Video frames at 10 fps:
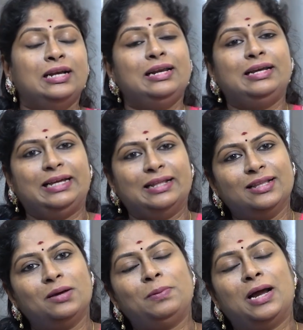இல்லை
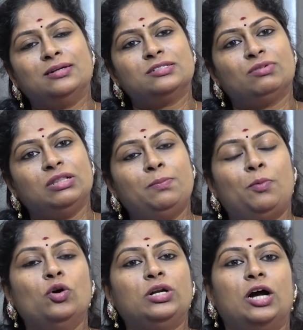எந்த பிளான்ஸ் வந்து
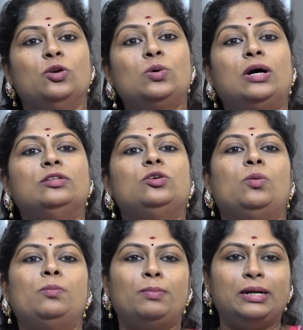போட்டாலும் அது
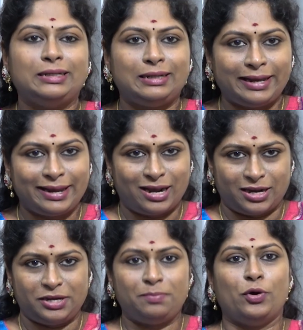ரொம்ப டிலே
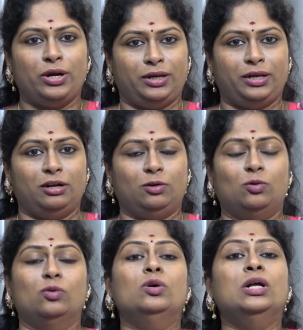ஆகி போயிட்டே
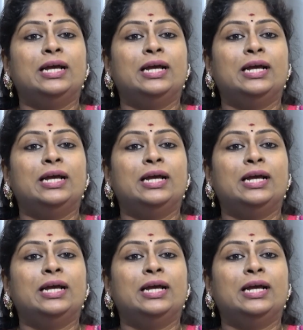இருக்கும்